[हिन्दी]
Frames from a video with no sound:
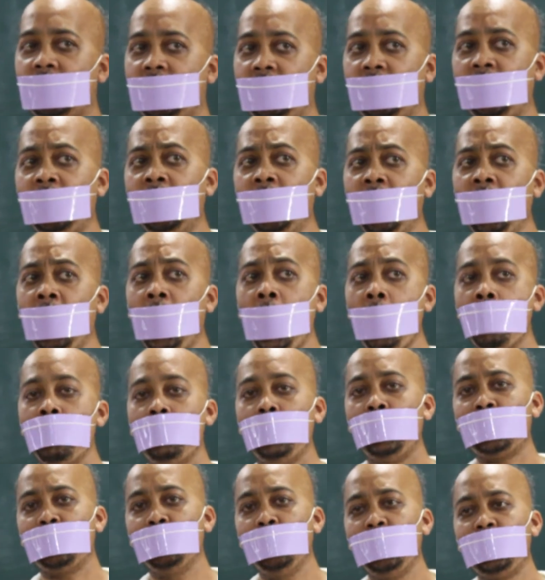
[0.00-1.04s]
सके
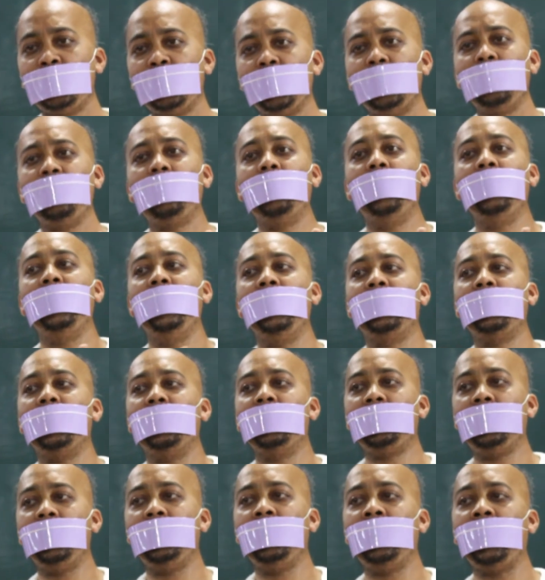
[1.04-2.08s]
इस मिशन को
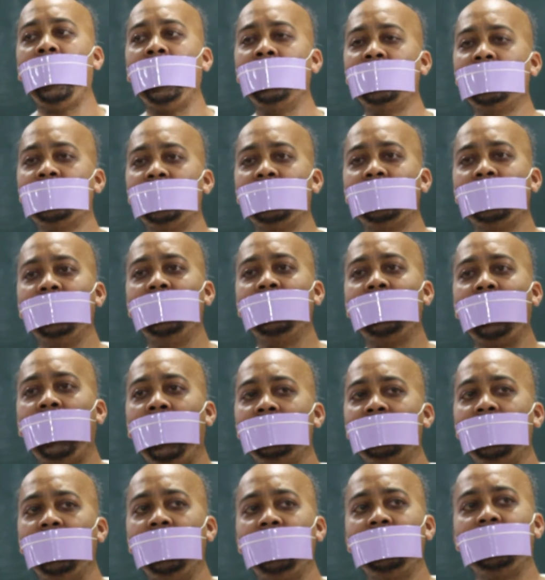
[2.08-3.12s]
लेकर के राष्ट्र संत
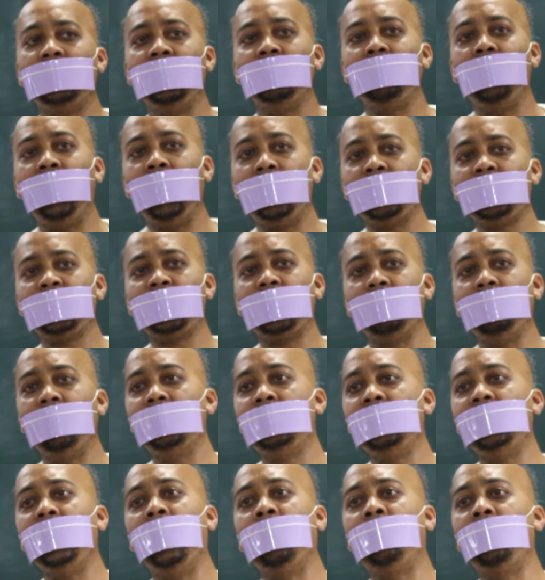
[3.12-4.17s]
आचार्य श्री
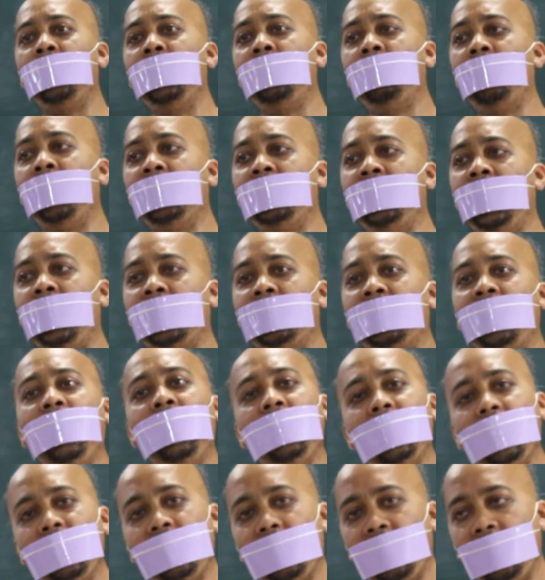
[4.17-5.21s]
महाश्रमण जी अपनी पदयात्रा
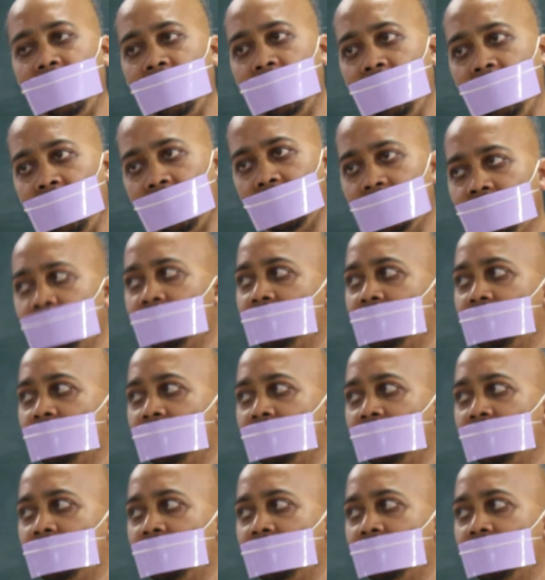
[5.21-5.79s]
कर रहे हैं